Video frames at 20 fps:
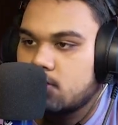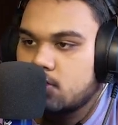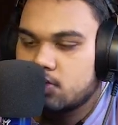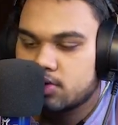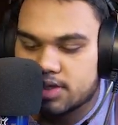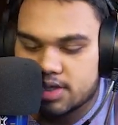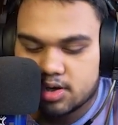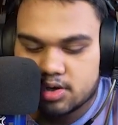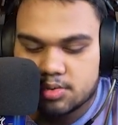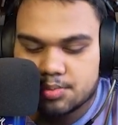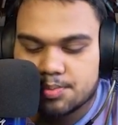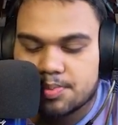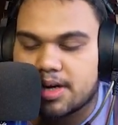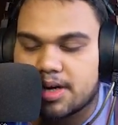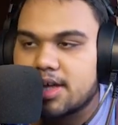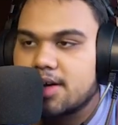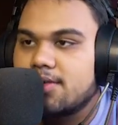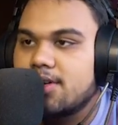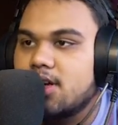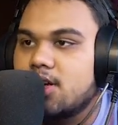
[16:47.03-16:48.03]
ओके और
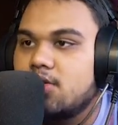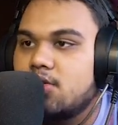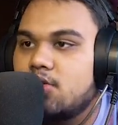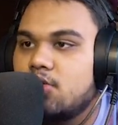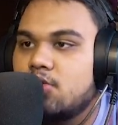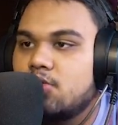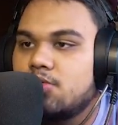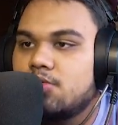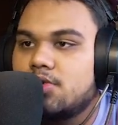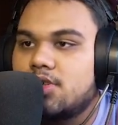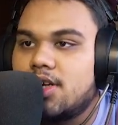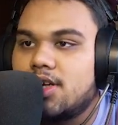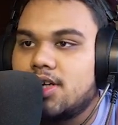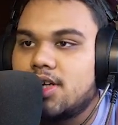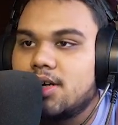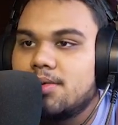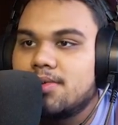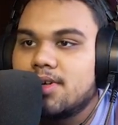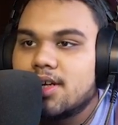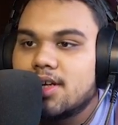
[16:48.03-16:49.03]
बड़ा वाला वो
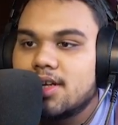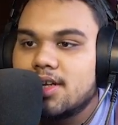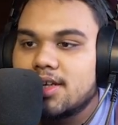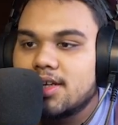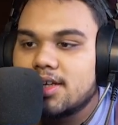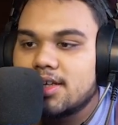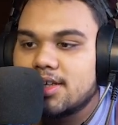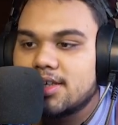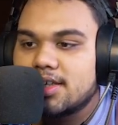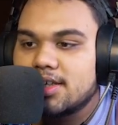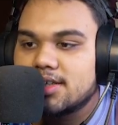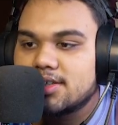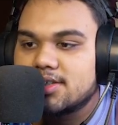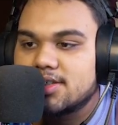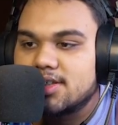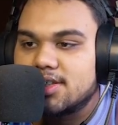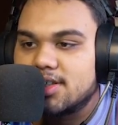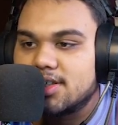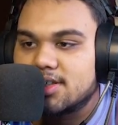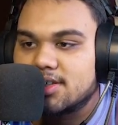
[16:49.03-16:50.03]
डंडा बनाने के लिए क्या
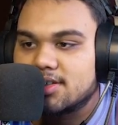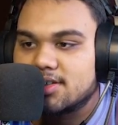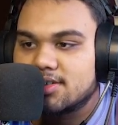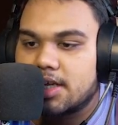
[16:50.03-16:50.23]
चाहिए